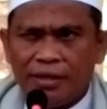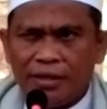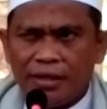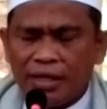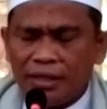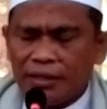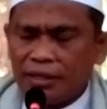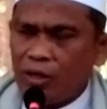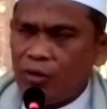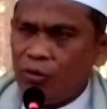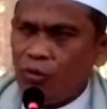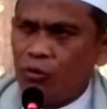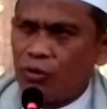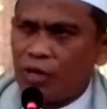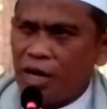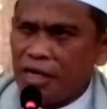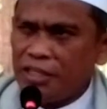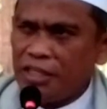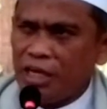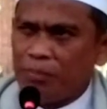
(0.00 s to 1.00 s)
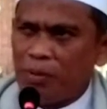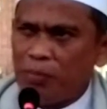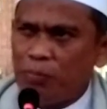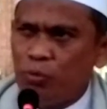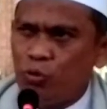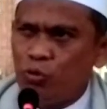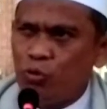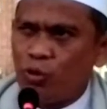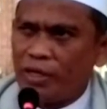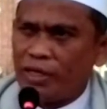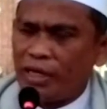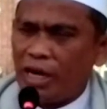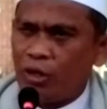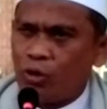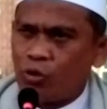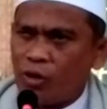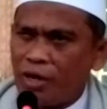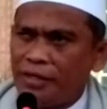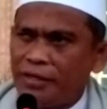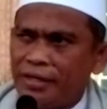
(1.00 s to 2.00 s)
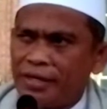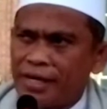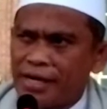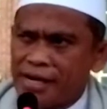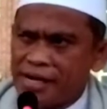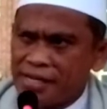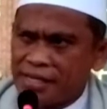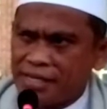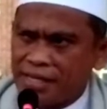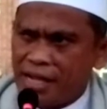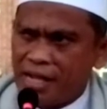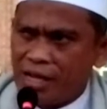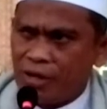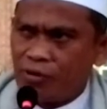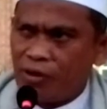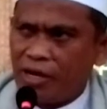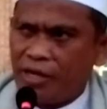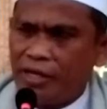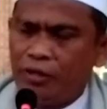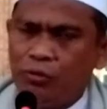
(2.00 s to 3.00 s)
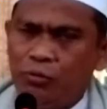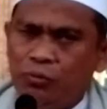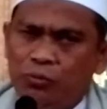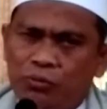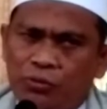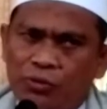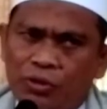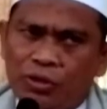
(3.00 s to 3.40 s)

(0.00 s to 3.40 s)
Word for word: atau orang yang membukukan Al-Quran neraka orang itu